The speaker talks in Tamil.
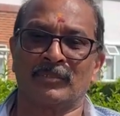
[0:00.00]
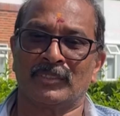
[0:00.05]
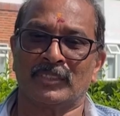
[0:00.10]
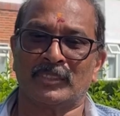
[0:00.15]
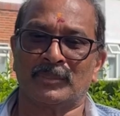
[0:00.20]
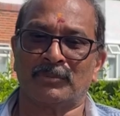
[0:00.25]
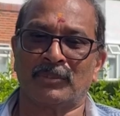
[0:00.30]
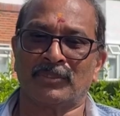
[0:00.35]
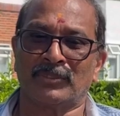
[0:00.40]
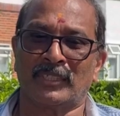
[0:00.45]

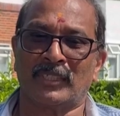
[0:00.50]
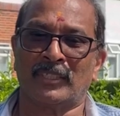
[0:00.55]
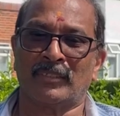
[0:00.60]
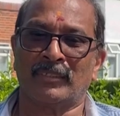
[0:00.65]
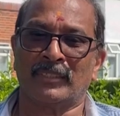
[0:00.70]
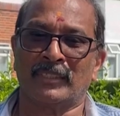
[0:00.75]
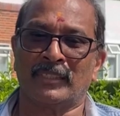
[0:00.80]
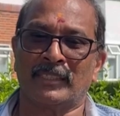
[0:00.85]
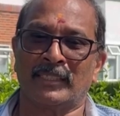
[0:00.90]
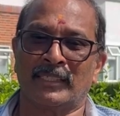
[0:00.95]
ஸ்பான்சரில்
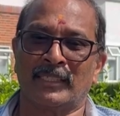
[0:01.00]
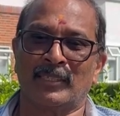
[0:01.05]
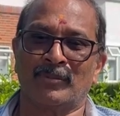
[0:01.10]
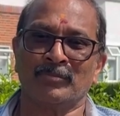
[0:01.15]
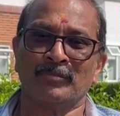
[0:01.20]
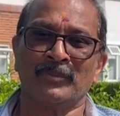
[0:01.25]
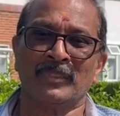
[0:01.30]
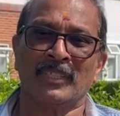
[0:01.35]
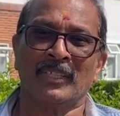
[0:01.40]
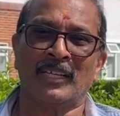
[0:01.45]
வந்துருக்கணும்
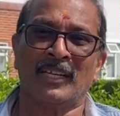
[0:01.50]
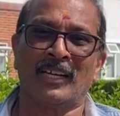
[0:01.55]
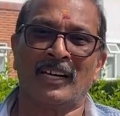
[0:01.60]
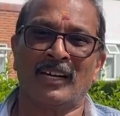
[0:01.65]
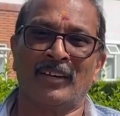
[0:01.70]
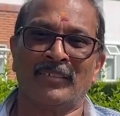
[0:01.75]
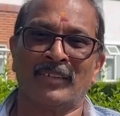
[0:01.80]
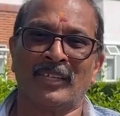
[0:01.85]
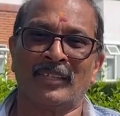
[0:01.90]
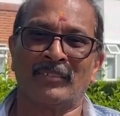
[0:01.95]

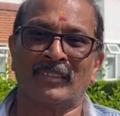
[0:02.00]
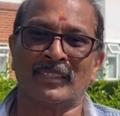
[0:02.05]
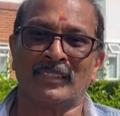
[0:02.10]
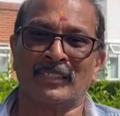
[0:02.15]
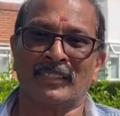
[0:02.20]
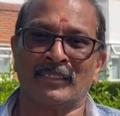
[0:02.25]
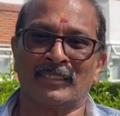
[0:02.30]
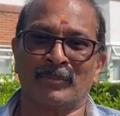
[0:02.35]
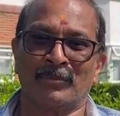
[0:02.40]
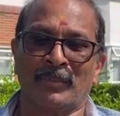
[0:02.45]
அவையல் வந்து
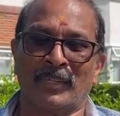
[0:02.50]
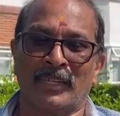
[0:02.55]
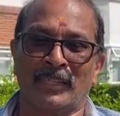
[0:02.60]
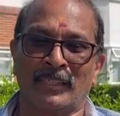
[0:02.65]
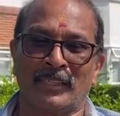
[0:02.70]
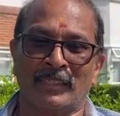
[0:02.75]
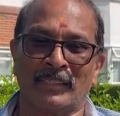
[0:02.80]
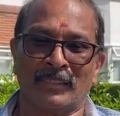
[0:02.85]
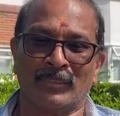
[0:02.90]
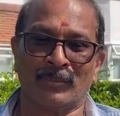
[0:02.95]

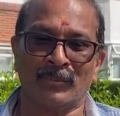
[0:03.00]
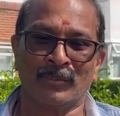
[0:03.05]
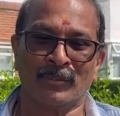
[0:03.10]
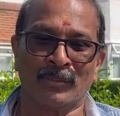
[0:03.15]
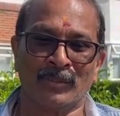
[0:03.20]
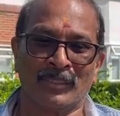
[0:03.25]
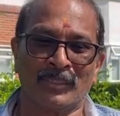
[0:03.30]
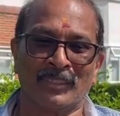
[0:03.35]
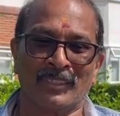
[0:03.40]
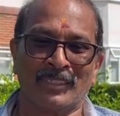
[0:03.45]
பாருங்கள் ஊர்
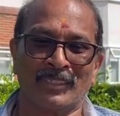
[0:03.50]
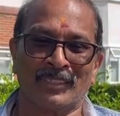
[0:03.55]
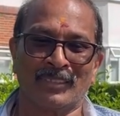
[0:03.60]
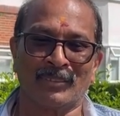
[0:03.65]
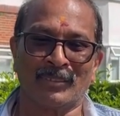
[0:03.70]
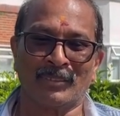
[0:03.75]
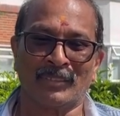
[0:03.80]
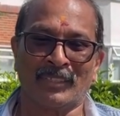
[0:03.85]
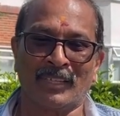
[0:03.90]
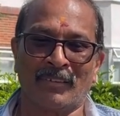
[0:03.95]

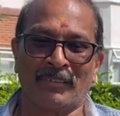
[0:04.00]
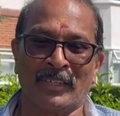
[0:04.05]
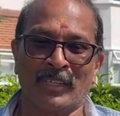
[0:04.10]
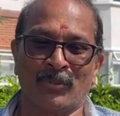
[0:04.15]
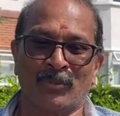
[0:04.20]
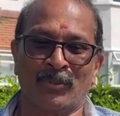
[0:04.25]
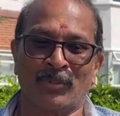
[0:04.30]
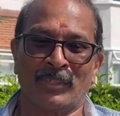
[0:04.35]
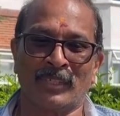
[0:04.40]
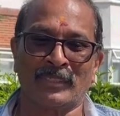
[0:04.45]
அவையில்
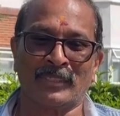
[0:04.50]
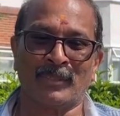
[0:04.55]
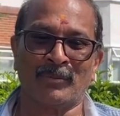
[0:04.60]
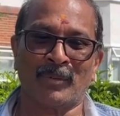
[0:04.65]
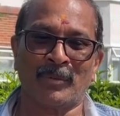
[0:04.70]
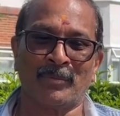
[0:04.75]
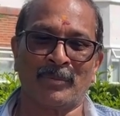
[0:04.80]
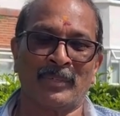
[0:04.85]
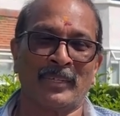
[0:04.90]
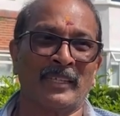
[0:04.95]
ஊரில் செய்மா
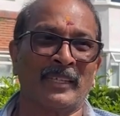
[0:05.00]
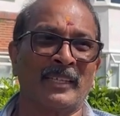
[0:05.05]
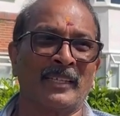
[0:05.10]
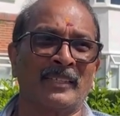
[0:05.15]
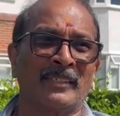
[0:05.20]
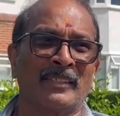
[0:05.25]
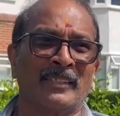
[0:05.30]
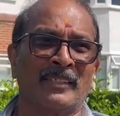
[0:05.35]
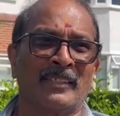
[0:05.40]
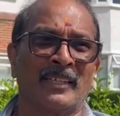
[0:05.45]
போலேயே
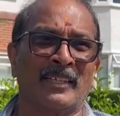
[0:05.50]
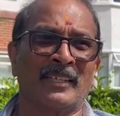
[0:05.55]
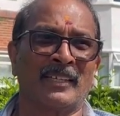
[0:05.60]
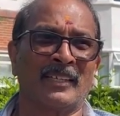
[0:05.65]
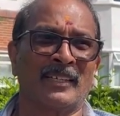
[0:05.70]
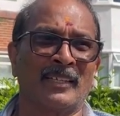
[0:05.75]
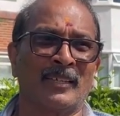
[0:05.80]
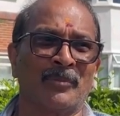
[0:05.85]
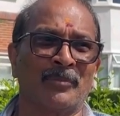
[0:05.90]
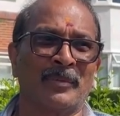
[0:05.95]
நல்ல
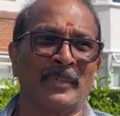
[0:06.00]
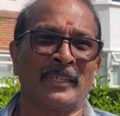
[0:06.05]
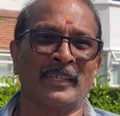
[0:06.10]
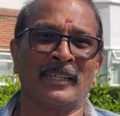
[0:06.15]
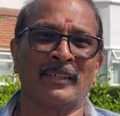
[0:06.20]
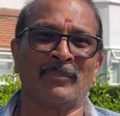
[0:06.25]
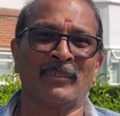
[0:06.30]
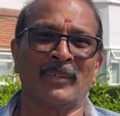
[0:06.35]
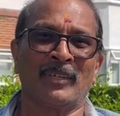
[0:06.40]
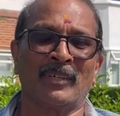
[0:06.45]
அப்படியே
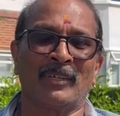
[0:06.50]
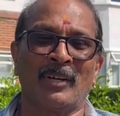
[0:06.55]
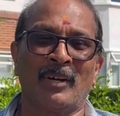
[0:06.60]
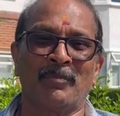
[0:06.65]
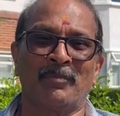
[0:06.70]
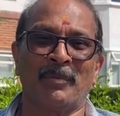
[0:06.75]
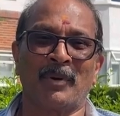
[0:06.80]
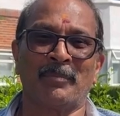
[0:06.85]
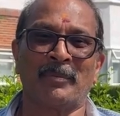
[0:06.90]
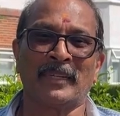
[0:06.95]

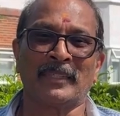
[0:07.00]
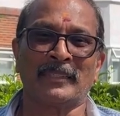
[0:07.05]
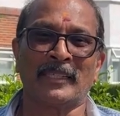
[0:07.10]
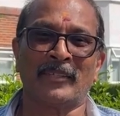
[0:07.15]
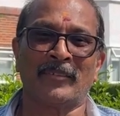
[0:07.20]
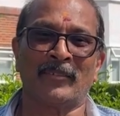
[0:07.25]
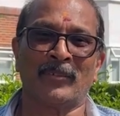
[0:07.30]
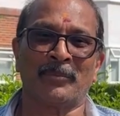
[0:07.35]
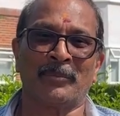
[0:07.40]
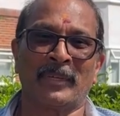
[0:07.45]
பப்பனம்
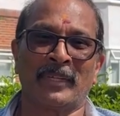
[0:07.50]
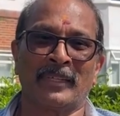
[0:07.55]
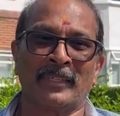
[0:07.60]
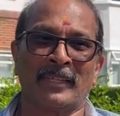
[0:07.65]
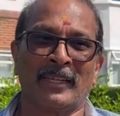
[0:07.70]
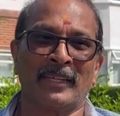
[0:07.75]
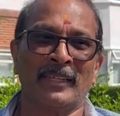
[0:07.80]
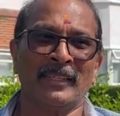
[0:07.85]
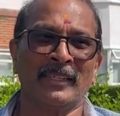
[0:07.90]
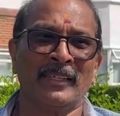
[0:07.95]
செய்யணும்னு பாருங்க
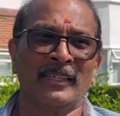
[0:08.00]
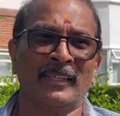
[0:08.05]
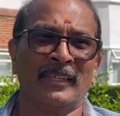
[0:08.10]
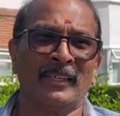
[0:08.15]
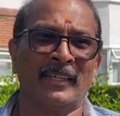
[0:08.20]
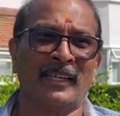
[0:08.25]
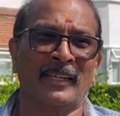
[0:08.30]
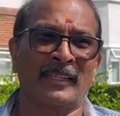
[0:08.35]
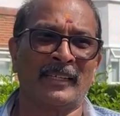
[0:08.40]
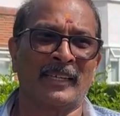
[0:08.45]

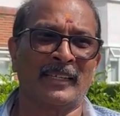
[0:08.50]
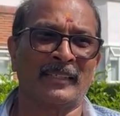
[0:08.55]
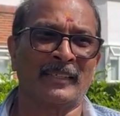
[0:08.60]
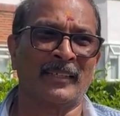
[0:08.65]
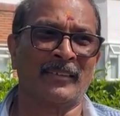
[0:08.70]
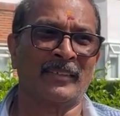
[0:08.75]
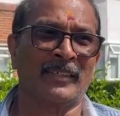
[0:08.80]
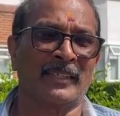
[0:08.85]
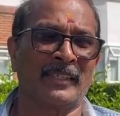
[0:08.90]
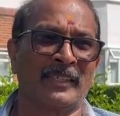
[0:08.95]
அது நான்
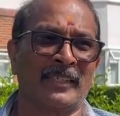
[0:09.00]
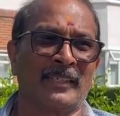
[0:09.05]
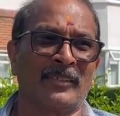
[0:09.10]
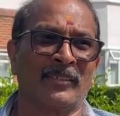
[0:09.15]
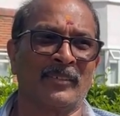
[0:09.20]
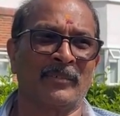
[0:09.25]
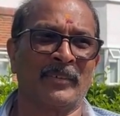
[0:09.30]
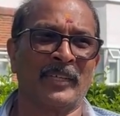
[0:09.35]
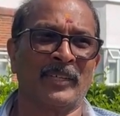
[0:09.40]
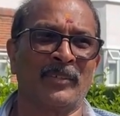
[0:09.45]
இதில் கேட்டு ஒரு
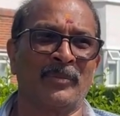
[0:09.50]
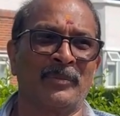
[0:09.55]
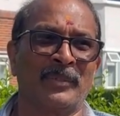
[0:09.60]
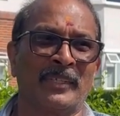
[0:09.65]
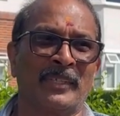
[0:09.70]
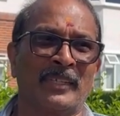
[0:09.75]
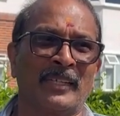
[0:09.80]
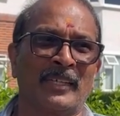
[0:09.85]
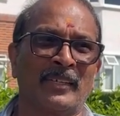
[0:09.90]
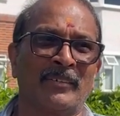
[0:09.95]
வீடியோ
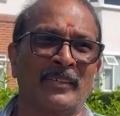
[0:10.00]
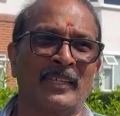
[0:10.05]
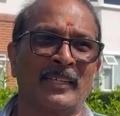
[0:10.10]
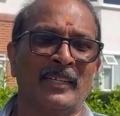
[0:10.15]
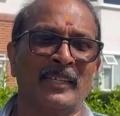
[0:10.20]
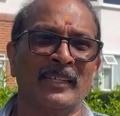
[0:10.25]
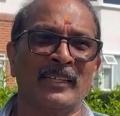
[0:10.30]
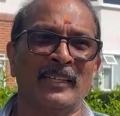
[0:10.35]
பிடிச்சேன் நான் அவையில்